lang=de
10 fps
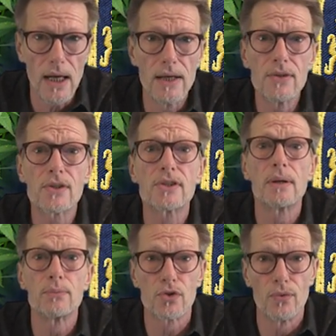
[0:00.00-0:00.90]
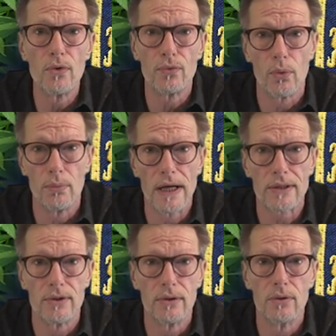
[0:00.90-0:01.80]
Insgesamt zwölf
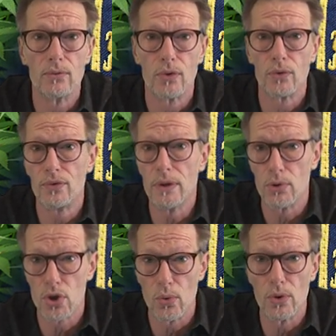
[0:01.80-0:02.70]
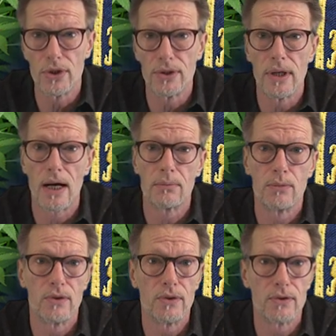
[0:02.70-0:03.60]
Objekte von vier beschuldigten
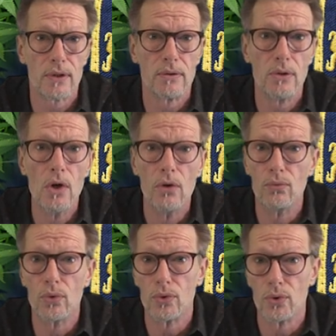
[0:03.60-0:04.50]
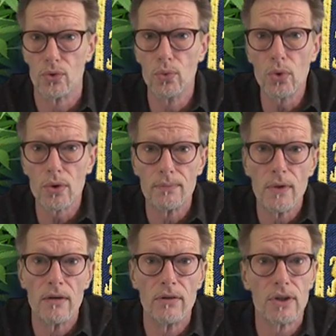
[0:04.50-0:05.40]
Ladenbesitzern wurden durchsucht,
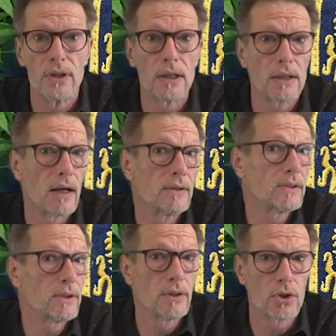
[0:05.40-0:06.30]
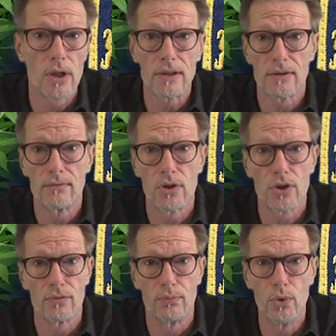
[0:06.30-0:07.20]
welche nach Ansicht der
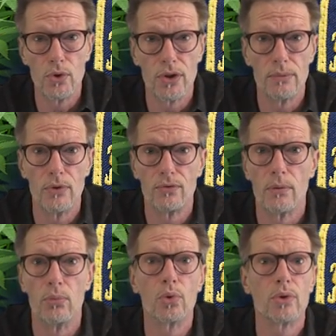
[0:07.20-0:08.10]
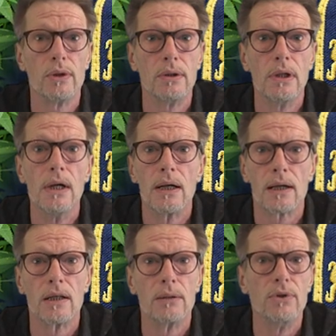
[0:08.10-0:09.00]
Staatsanwaltschaft München mit verbotenen
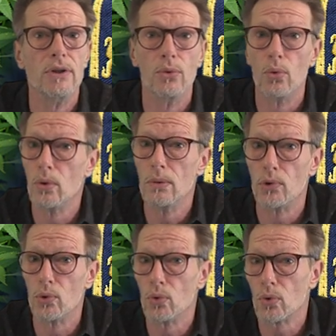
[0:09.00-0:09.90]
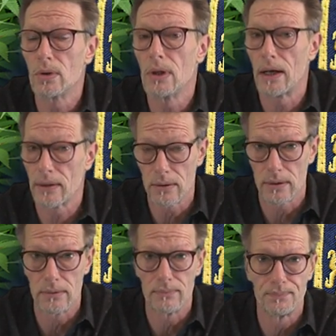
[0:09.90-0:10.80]
Cannabidiol-Produkten
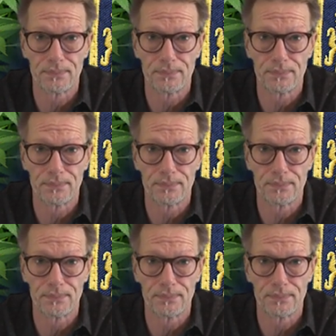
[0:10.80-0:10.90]
handelten.